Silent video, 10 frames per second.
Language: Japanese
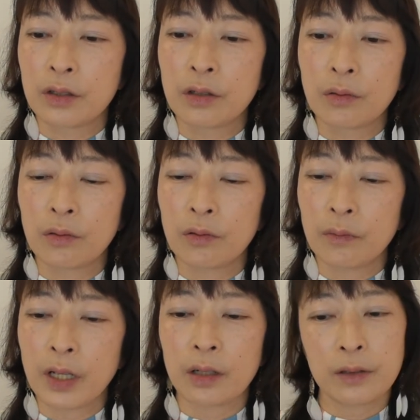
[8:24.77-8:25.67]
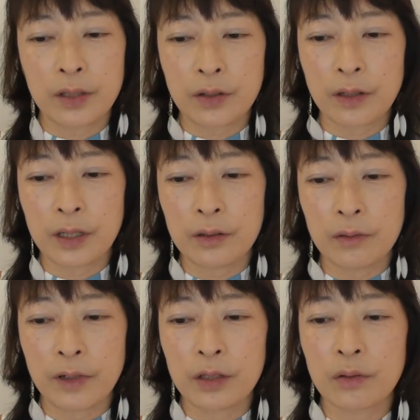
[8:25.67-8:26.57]
自動まあ私が
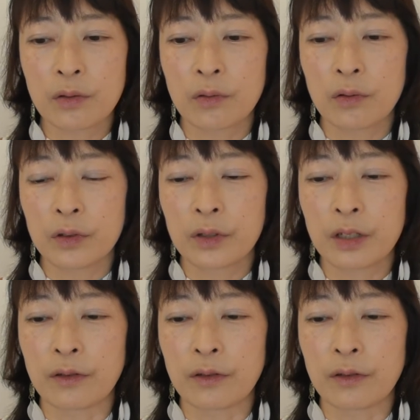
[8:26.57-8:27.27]
割とそこを言って